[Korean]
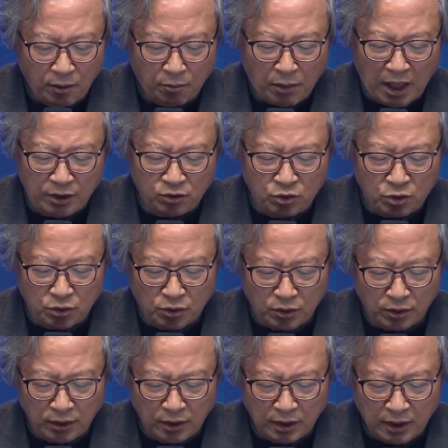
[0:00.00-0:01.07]

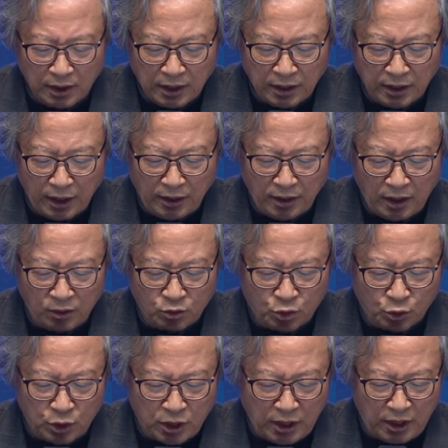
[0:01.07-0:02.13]
만주는 옛날
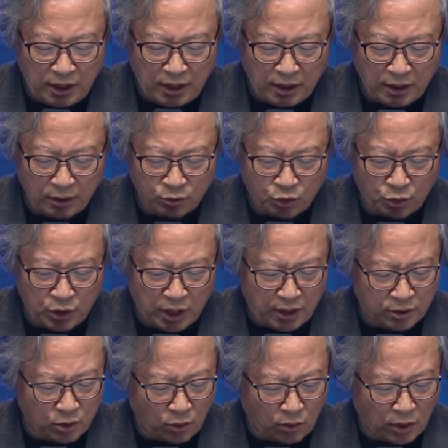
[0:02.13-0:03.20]
주신이
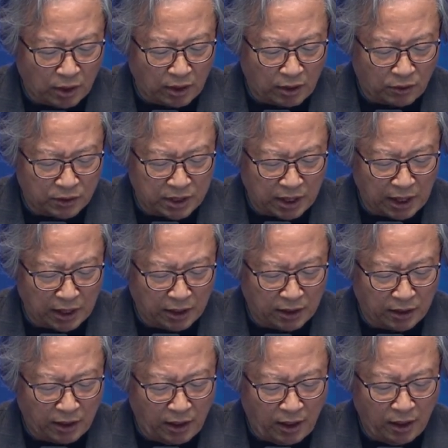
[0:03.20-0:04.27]
주신에 속한다고
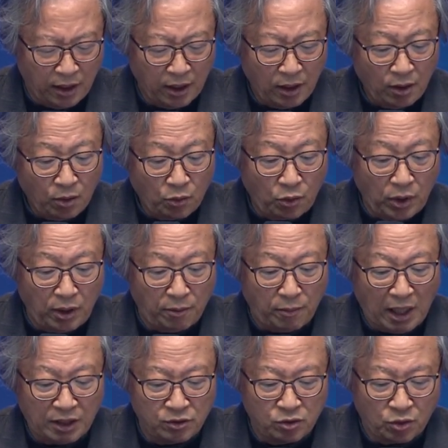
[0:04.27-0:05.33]
정했는데 후일
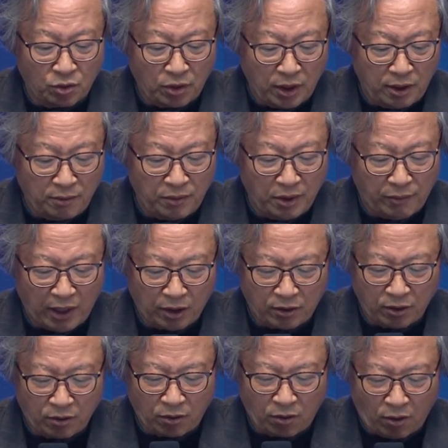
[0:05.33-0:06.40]
만주로 이름이
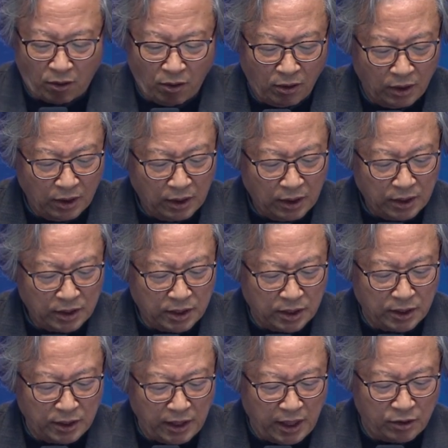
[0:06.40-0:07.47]
바뀌었고
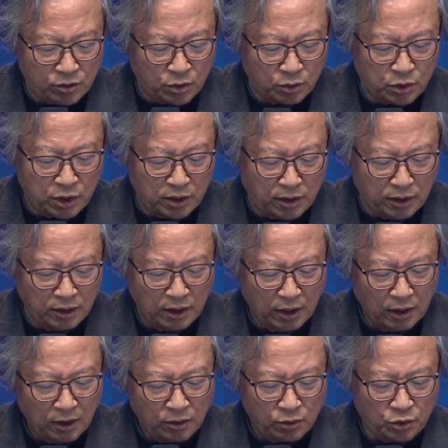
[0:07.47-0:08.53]
실은 옛 숙신은
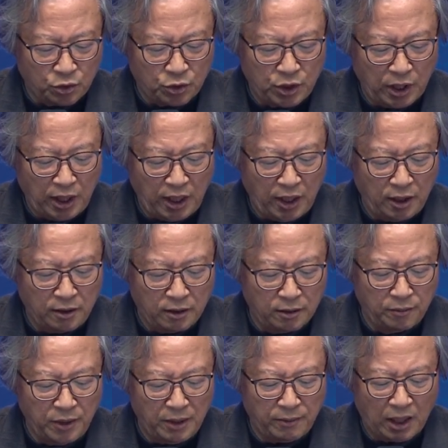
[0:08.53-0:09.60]
주신의
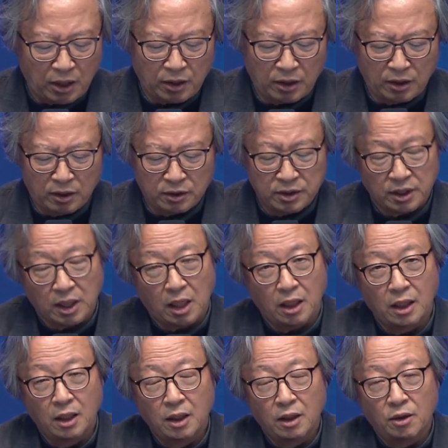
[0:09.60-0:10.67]
음이 바뀐 것이다.
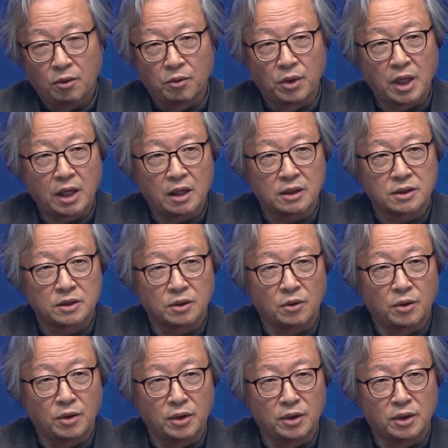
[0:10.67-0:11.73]
우리가
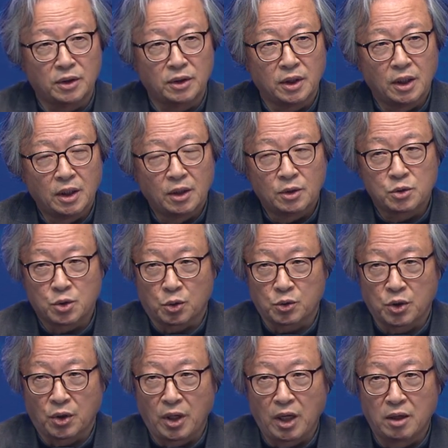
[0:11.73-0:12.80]
쓰고 있는
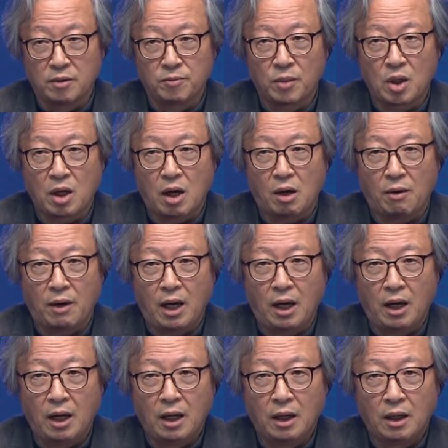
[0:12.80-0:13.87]
조선의
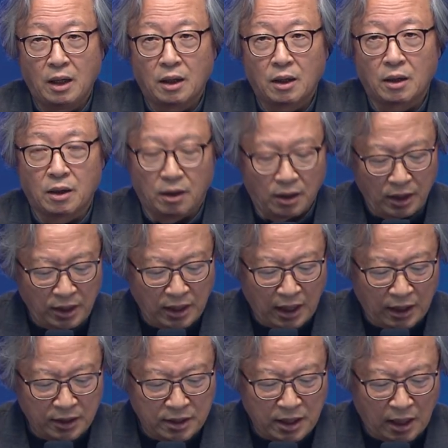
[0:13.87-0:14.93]
음가와 거의
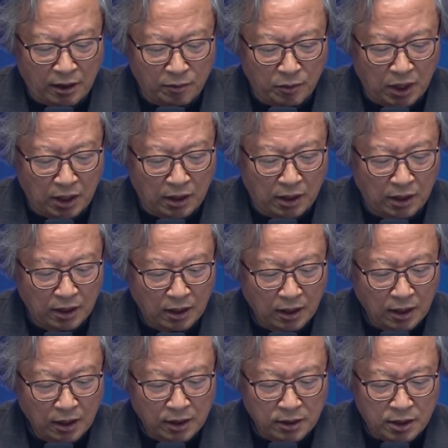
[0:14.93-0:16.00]
다르지 않음을
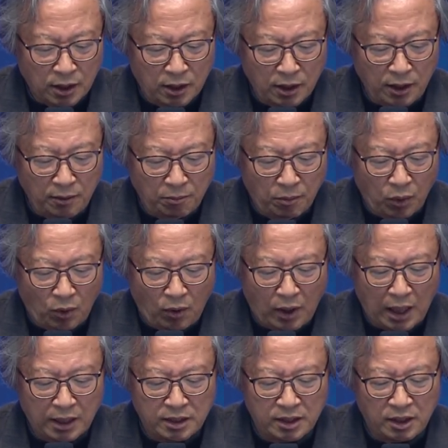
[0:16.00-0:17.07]
정인보
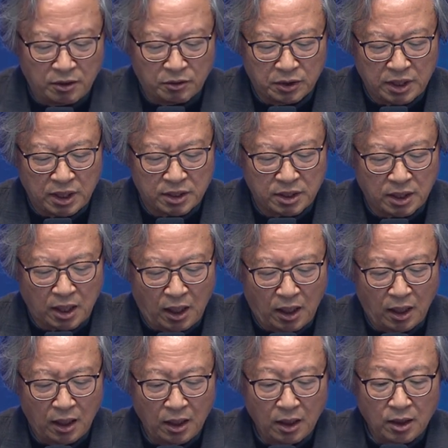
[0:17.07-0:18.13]
안재홍
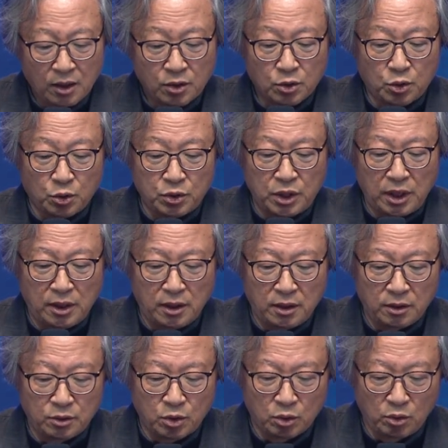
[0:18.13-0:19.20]
제시가
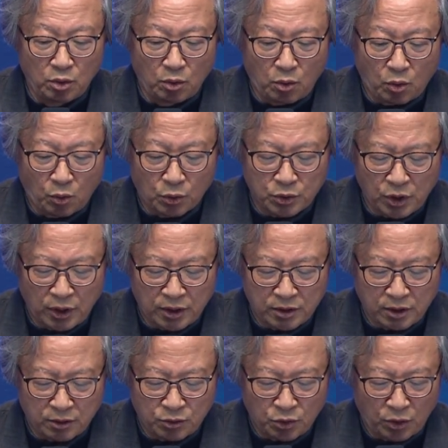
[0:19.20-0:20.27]
숙신을 중국
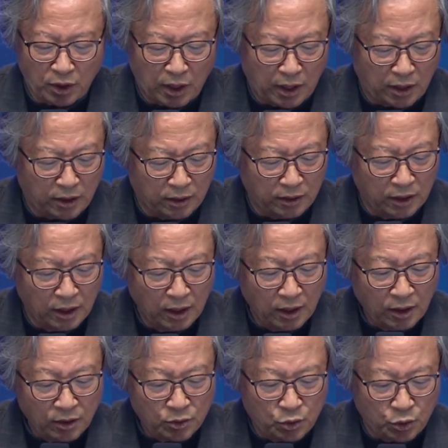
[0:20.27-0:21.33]
고서에서 출연하는
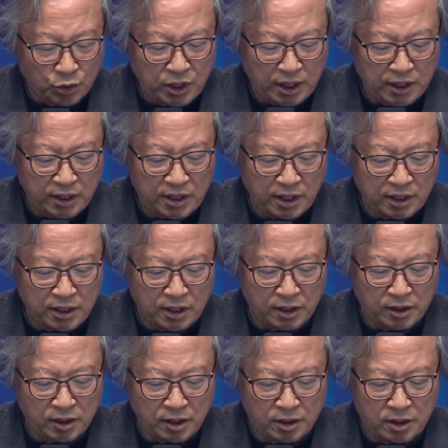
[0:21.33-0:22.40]
주신,
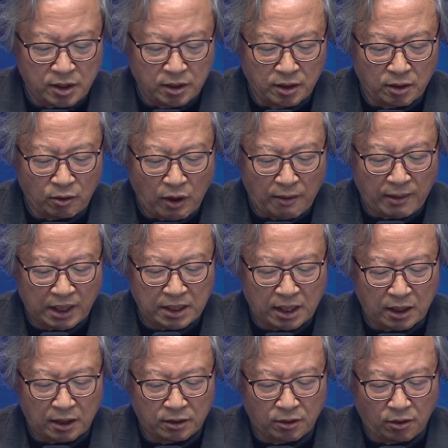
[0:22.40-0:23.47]
식신, 직신 등과
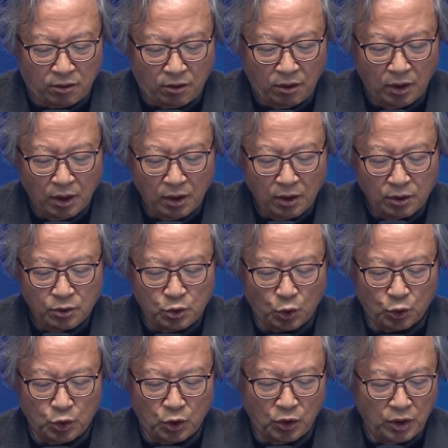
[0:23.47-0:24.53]
마찬가지로
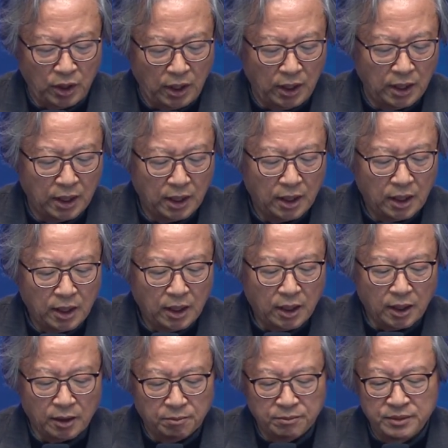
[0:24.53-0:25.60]
조선을
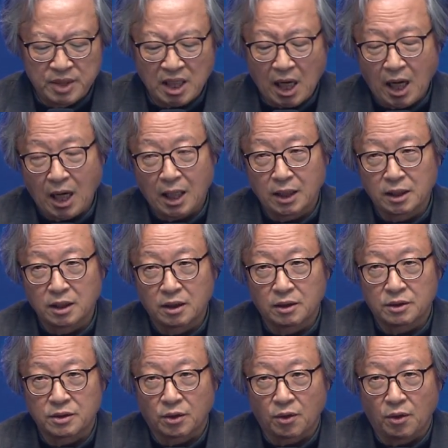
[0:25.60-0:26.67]
음사한
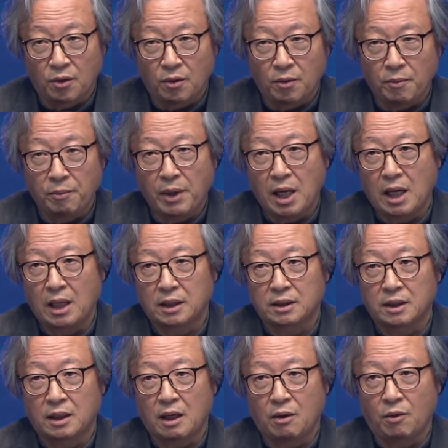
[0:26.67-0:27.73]
것으로
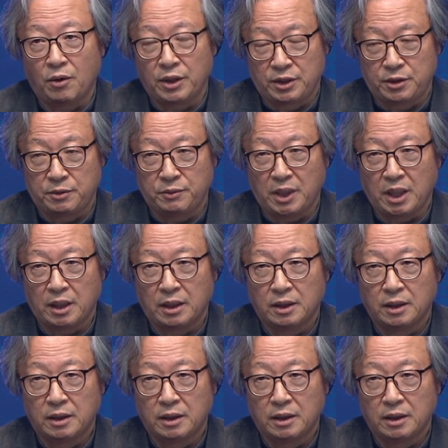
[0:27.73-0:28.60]
파악들하고 있습니다.